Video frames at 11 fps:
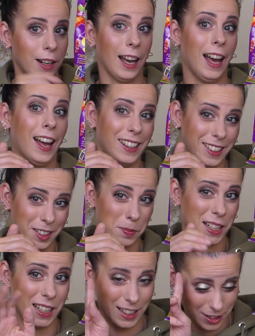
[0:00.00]
gratis
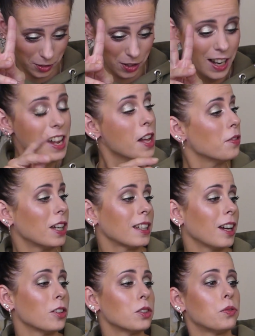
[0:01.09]
mit dazu, wäre ich
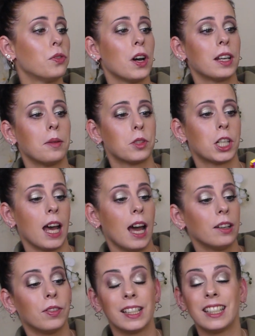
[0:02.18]
auch sofort am
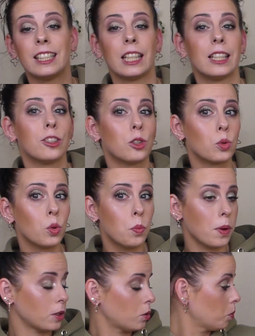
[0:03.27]
Start, weil die sind
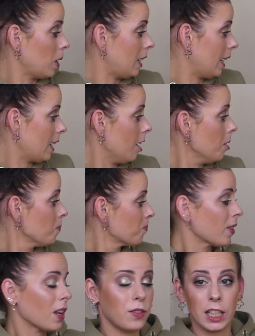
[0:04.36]
super, super lecker.
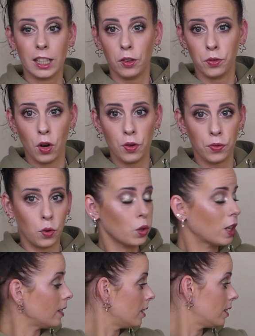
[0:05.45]
War ich auch voll froh,
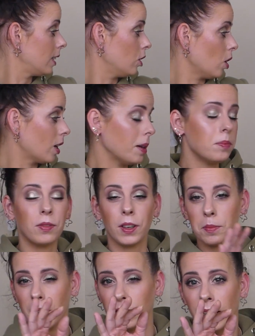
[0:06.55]
dass es die noch gibt, weil
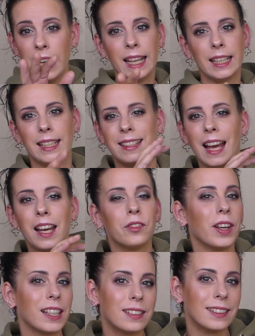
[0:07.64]
man, die Sachen
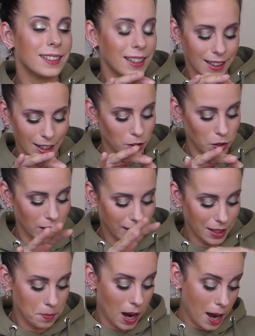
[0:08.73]
wechseln sich natürlich
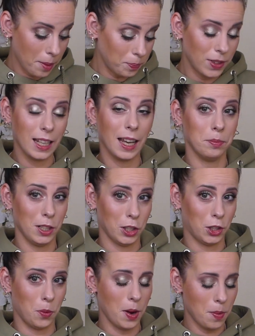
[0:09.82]
immer ab. Die habt ihr
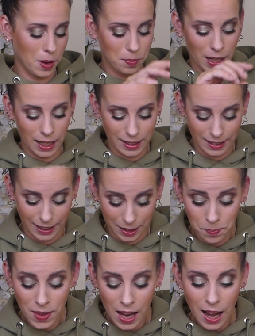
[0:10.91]
schon mal bei mir gesehen.
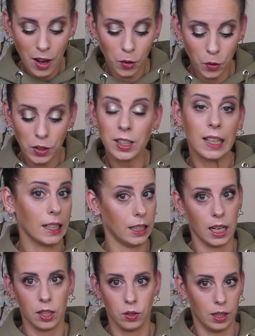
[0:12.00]
Und äh,
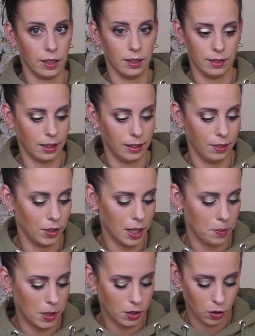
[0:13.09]
natürlich sind die wieder
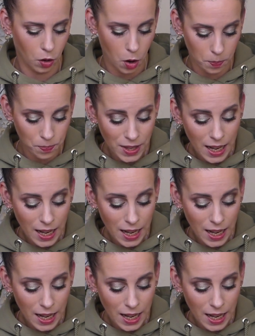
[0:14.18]
mitgekommen.